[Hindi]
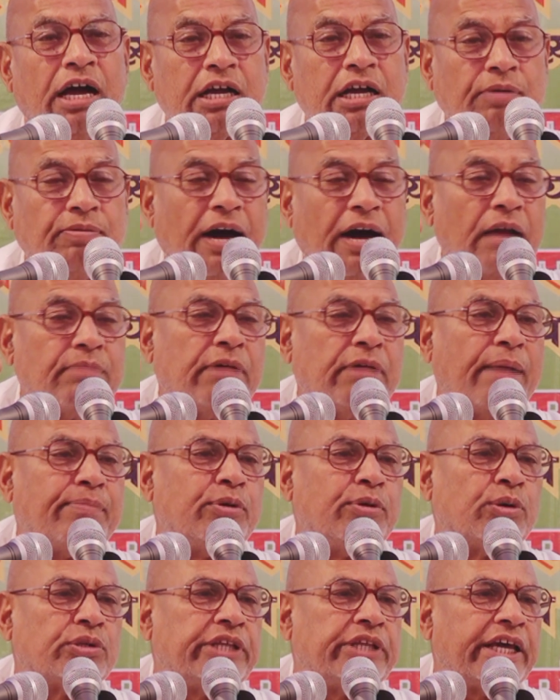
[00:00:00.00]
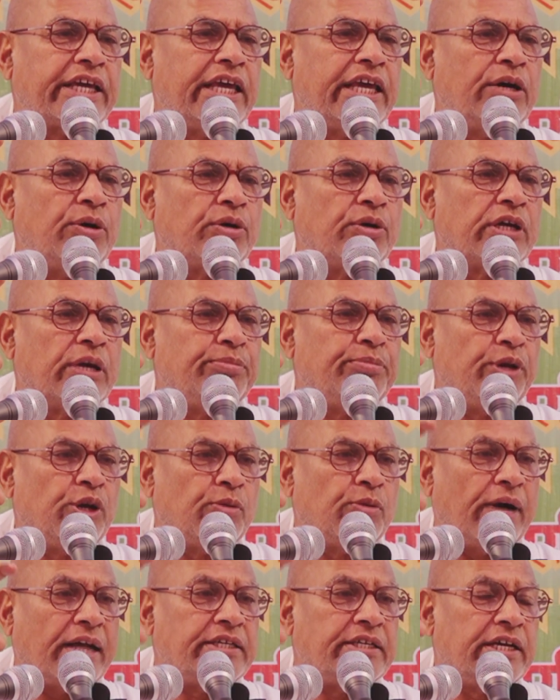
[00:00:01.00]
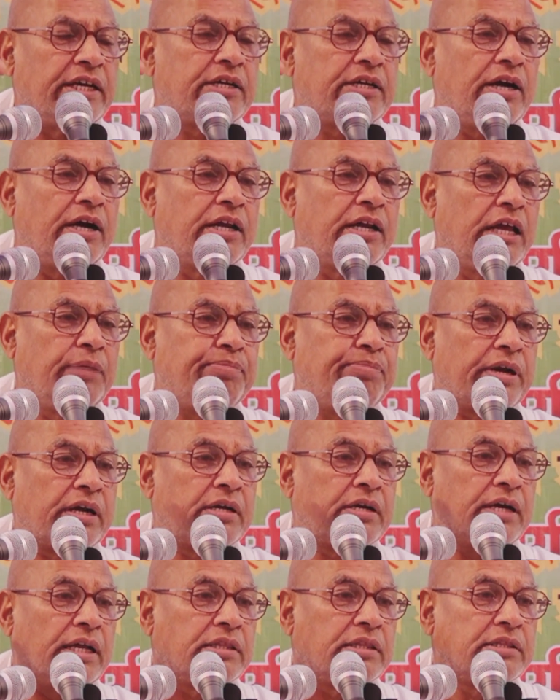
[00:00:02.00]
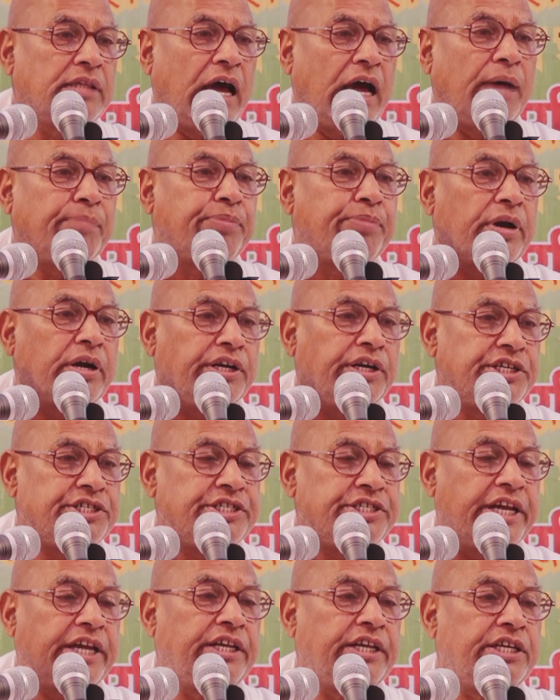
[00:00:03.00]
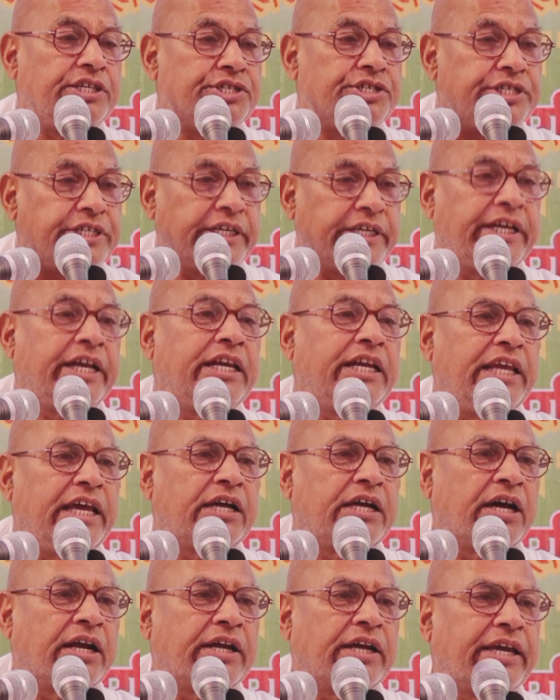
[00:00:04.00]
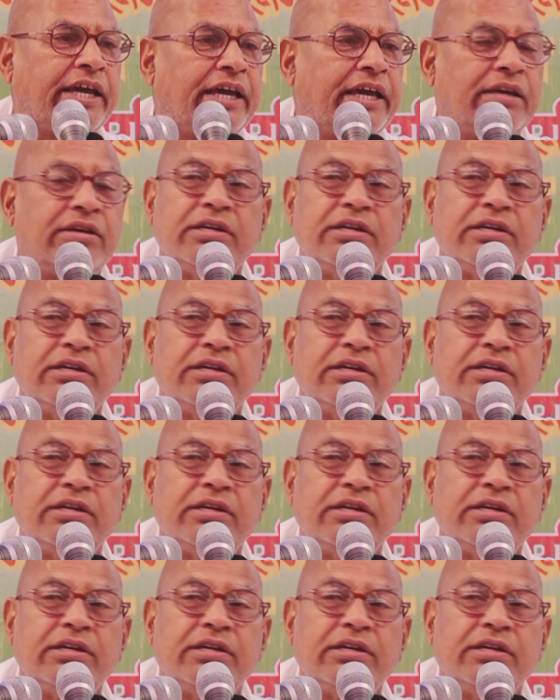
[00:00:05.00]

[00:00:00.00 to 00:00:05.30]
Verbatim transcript: अखबार में आप लोग देखे होंगे विनोबा जी एक कहने पर कंधा पर निशेनी सीढ़ी लेकर के